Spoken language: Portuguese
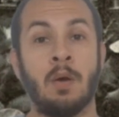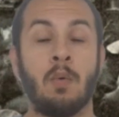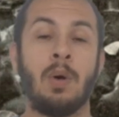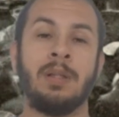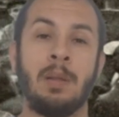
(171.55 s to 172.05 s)

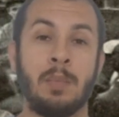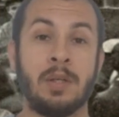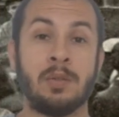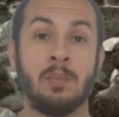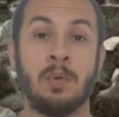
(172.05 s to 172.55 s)
ou até
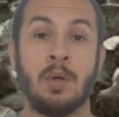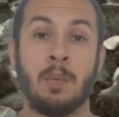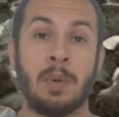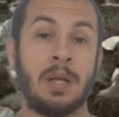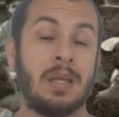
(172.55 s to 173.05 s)
mesmo
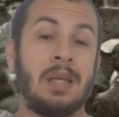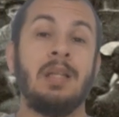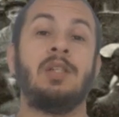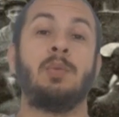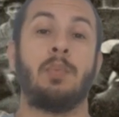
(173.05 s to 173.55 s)
para
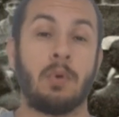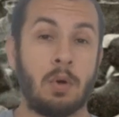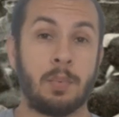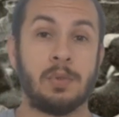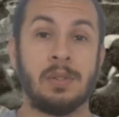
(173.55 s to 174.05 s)
eles
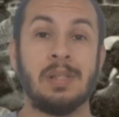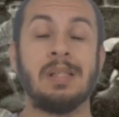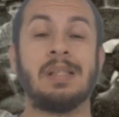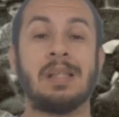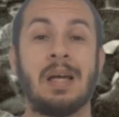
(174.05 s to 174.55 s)
próprios se
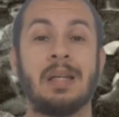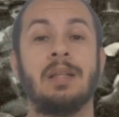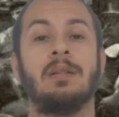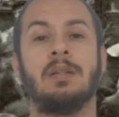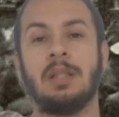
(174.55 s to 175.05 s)
lançarem
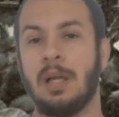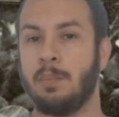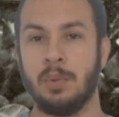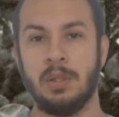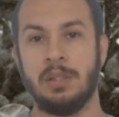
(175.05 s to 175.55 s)
na
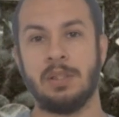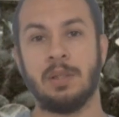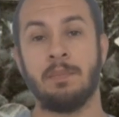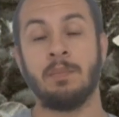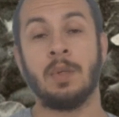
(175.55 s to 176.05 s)

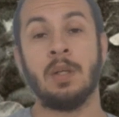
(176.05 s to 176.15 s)
política.